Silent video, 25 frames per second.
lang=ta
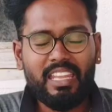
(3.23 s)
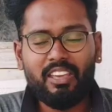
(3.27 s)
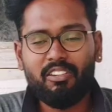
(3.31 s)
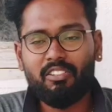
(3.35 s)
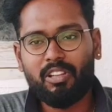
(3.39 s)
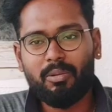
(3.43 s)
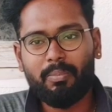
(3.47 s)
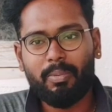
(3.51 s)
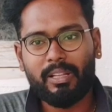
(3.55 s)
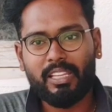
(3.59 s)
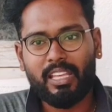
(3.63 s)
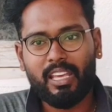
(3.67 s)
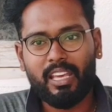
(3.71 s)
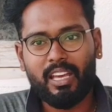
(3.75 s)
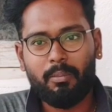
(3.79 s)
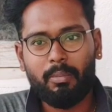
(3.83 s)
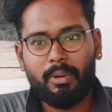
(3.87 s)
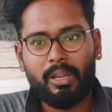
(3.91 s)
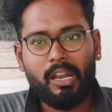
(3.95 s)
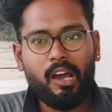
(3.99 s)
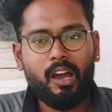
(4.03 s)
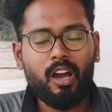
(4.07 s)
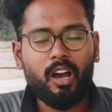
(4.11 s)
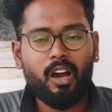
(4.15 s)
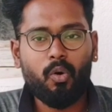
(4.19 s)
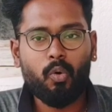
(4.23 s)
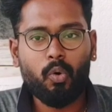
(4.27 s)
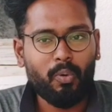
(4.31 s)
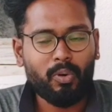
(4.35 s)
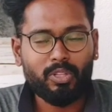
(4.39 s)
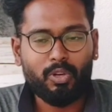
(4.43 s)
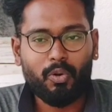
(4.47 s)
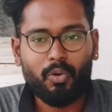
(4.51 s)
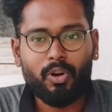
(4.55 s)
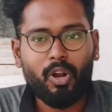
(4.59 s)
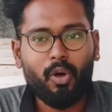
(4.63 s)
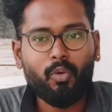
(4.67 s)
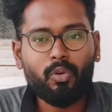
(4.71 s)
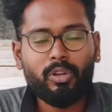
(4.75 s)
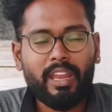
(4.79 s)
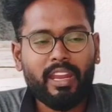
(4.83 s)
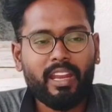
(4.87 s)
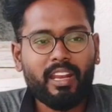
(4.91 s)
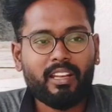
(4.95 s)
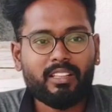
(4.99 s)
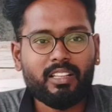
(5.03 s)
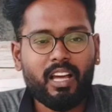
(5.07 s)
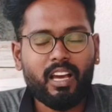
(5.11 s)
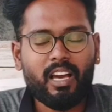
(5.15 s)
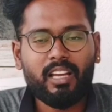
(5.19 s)
இன்னைக்கு வந்து பாத்தீங்க அப்படின்னா ஒருத்தரோட டவுட்
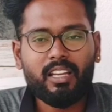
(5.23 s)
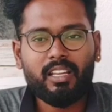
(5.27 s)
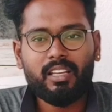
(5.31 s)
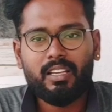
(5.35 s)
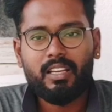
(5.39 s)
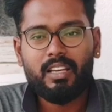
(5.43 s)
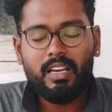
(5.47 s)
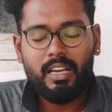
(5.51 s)
கேட்டிருந்தாங்க